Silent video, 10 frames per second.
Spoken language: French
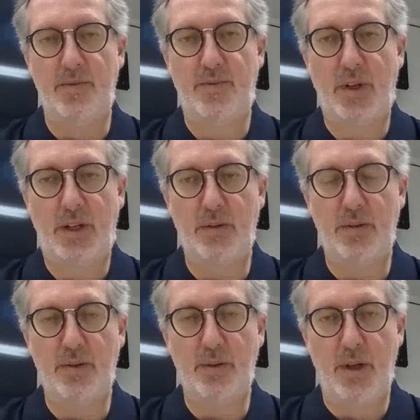une fois
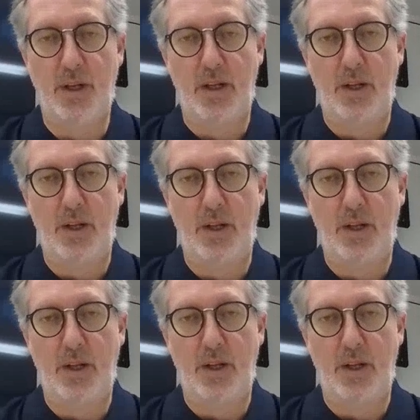que le,
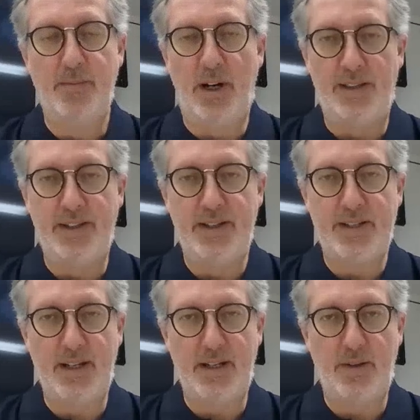système aura atteint
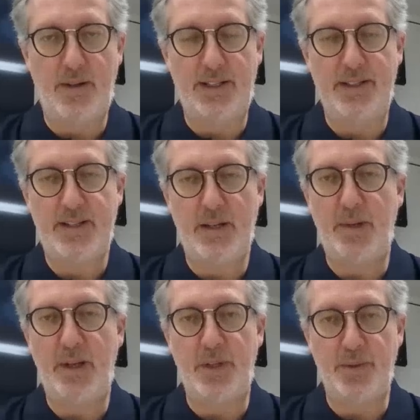sa, atteint sa pleine